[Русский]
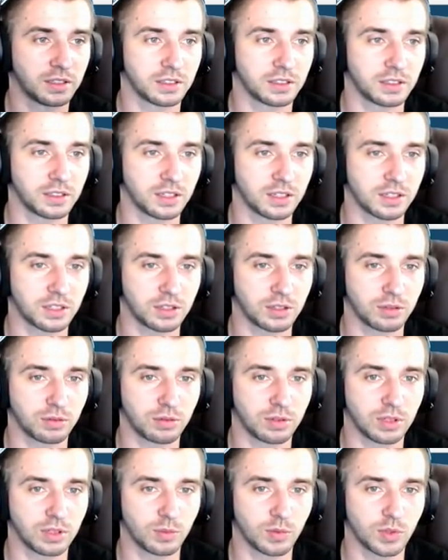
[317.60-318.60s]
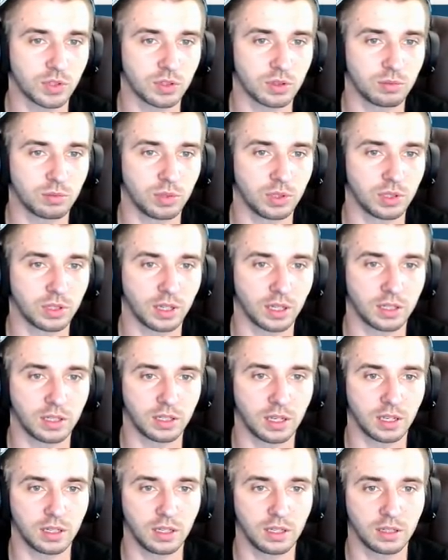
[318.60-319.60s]
Даже такое может быть.
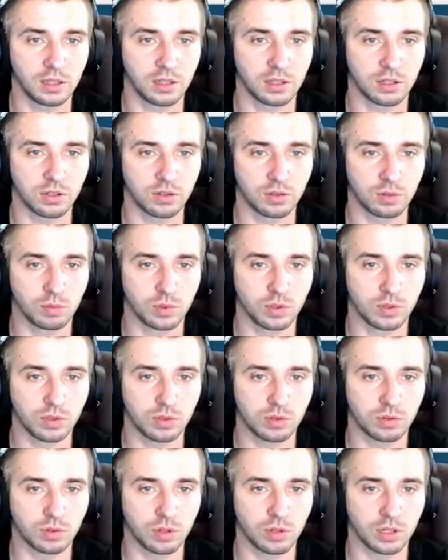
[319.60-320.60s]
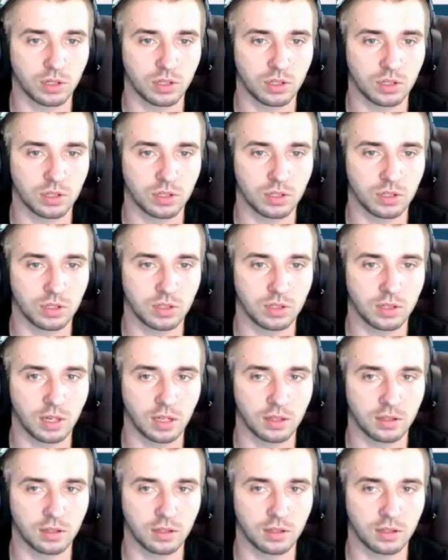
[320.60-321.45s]
Хотя нет, должно быть 40, 60,